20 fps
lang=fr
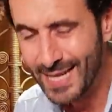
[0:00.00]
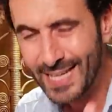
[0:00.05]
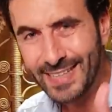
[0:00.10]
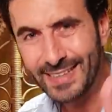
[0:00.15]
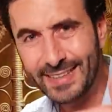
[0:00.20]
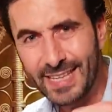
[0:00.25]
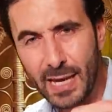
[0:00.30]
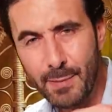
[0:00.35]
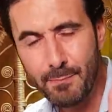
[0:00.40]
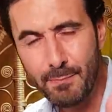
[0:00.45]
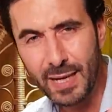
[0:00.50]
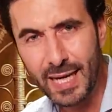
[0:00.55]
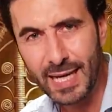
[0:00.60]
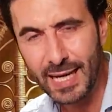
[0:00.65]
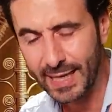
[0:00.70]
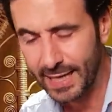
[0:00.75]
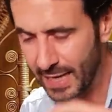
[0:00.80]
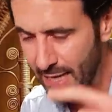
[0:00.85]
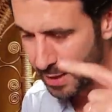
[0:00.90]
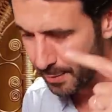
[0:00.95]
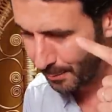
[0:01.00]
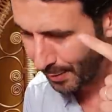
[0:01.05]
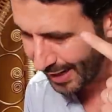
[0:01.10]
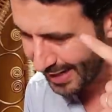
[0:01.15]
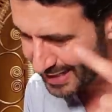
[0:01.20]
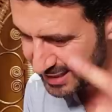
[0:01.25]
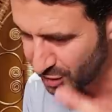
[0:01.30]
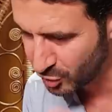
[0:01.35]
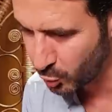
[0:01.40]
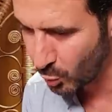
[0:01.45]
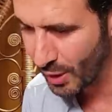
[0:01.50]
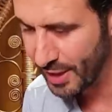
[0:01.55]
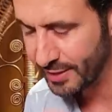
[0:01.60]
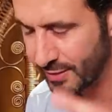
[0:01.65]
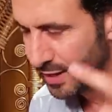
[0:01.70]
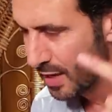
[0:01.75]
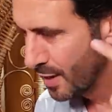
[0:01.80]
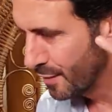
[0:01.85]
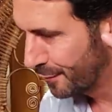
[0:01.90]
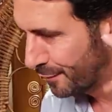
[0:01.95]
Dembélé,
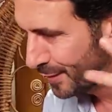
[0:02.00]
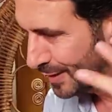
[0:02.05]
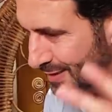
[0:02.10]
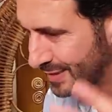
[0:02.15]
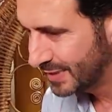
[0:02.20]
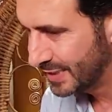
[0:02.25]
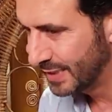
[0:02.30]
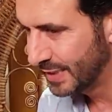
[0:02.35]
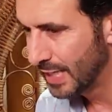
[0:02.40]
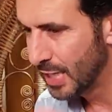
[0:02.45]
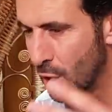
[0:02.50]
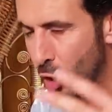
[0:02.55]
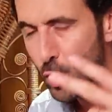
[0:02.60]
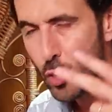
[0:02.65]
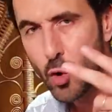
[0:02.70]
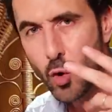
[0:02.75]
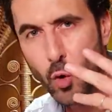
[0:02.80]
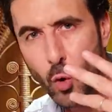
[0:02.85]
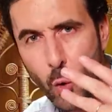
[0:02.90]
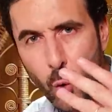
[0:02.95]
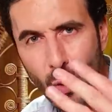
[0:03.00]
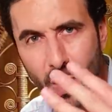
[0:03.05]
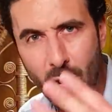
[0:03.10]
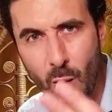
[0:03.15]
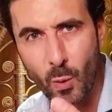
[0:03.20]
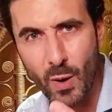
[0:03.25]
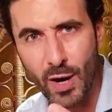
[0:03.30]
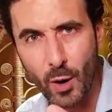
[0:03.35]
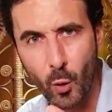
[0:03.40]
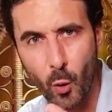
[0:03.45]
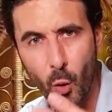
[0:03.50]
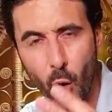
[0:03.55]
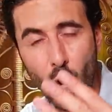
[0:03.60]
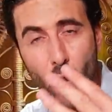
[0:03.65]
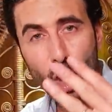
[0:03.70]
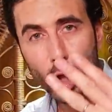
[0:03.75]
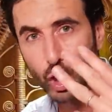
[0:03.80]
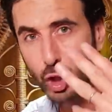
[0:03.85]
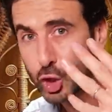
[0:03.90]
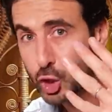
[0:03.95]
Braithwaite, Fati, Le Cunagüero,
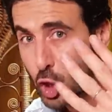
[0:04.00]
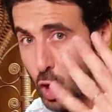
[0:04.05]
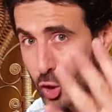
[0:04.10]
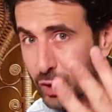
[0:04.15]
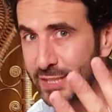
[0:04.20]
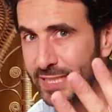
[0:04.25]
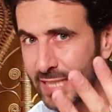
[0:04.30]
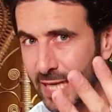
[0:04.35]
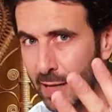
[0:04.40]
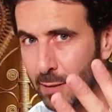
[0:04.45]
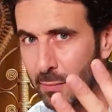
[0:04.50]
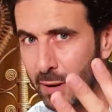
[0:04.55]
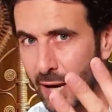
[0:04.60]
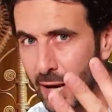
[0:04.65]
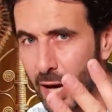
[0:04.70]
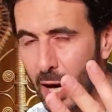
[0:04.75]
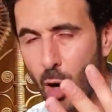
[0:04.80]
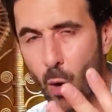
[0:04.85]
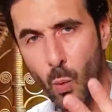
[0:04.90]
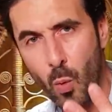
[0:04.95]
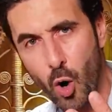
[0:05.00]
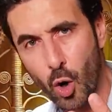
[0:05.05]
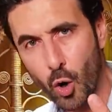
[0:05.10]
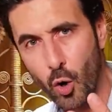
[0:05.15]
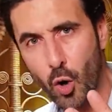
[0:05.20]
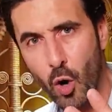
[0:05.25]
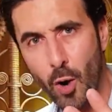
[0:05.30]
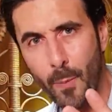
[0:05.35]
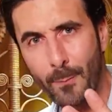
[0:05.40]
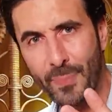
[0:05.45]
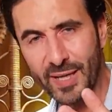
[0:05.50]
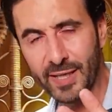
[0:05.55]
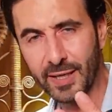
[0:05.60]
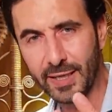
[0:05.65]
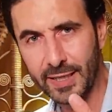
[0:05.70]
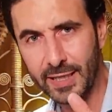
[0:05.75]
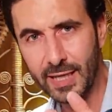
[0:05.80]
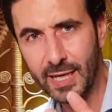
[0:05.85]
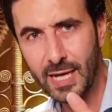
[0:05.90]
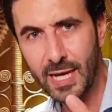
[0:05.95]
Jordi Alba ou encore
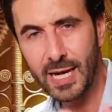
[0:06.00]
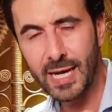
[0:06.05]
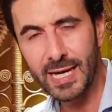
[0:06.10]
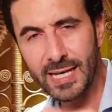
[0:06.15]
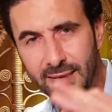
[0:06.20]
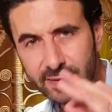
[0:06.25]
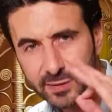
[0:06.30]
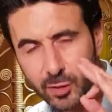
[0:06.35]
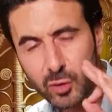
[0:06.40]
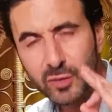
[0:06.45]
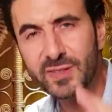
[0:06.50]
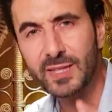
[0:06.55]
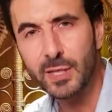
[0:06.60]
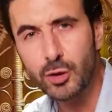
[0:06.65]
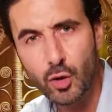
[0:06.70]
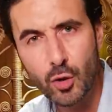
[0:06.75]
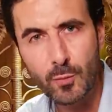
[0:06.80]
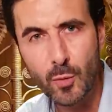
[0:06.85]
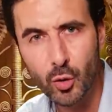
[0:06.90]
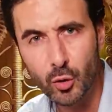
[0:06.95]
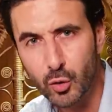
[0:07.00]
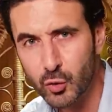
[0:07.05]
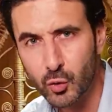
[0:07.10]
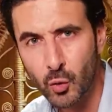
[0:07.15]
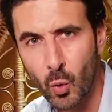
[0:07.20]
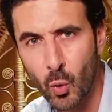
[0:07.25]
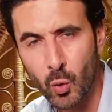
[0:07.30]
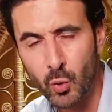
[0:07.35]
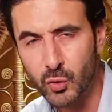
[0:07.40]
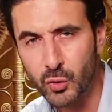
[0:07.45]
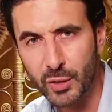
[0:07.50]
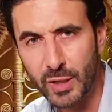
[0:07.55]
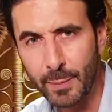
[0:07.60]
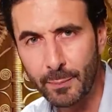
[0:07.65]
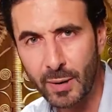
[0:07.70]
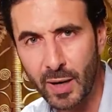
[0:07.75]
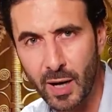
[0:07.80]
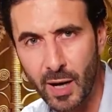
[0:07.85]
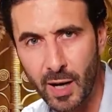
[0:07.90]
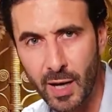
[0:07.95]
Pedri les enseignements de son 11 de
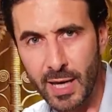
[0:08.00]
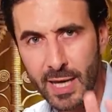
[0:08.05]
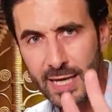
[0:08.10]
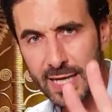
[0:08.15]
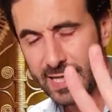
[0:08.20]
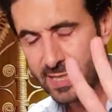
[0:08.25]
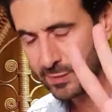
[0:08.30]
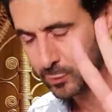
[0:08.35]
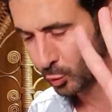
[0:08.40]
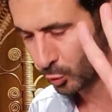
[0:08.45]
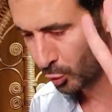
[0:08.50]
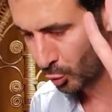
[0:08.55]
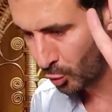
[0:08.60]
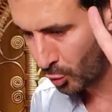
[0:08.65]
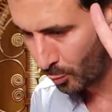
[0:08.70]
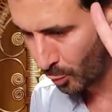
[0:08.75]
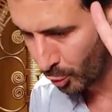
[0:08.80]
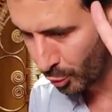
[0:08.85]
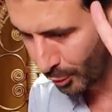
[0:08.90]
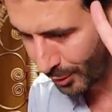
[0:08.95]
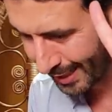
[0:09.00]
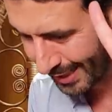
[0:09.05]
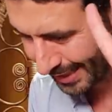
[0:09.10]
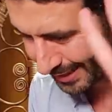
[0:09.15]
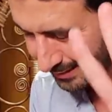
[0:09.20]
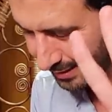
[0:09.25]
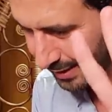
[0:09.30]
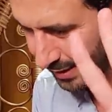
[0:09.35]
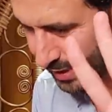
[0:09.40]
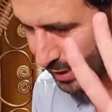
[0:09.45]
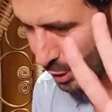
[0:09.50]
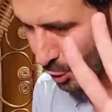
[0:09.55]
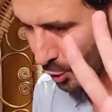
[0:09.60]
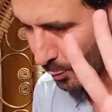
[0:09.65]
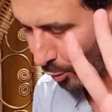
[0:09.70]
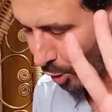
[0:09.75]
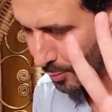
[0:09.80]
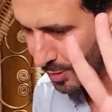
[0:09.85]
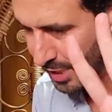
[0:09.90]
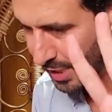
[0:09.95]
départ, ils sont au nombre de 4.
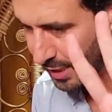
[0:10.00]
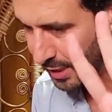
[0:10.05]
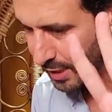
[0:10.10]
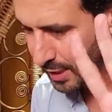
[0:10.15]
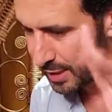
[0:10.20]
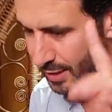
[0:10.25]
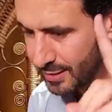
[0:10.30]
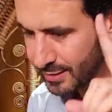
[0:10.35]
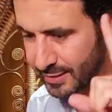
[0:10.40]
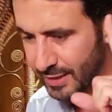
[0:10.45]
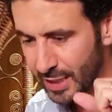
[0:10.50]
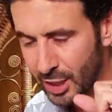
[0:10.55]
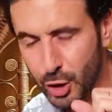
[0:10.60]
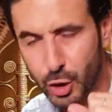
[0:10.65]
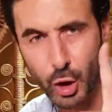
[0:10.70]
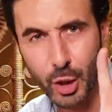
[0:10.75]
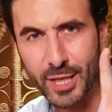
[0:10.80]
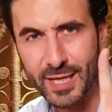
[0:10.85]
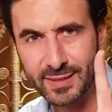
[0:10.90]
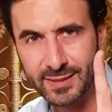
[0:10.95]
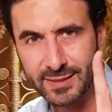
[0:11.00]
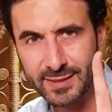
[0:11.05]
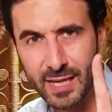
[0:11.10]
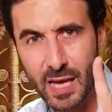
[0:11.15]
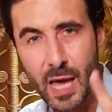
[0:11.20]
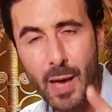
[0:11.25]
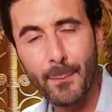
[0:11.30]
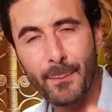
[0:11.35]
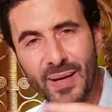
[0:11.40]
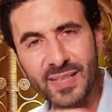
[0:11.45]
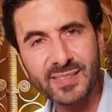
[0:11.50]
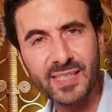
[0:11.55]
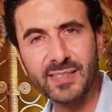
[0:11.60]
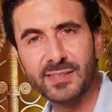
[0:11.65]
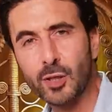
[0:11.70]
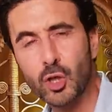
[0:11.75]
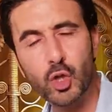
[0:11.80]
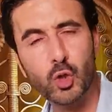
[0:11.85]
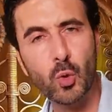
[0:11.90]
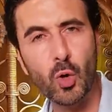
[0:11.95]
Le premier, c'est la jeunesse. Pas un
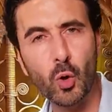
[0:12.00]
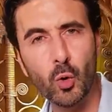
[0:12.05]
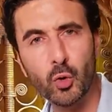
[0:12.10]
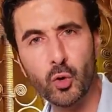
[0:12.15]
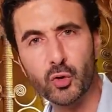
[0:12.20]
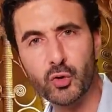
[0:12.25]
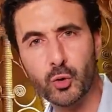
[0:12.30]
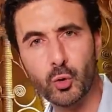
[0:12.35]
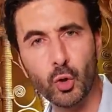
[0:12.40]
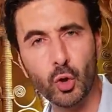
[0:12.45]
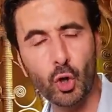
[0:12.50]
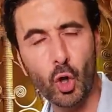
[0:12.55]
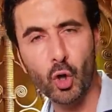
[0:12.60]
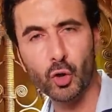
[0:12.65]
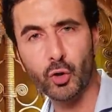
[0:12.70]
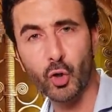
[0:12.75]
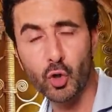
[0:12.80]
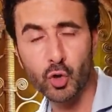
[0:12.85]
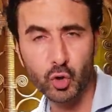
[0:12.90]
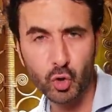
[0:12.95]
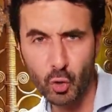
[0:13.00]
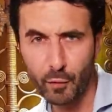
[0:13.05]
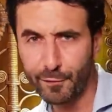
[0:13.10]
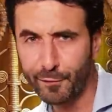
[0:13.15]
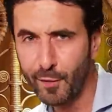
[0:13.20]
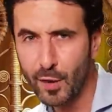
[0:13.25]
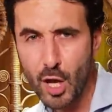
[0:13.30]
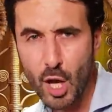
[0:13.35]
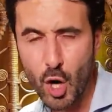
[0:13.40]
seul joueur au-dessus de 30 ans, sauf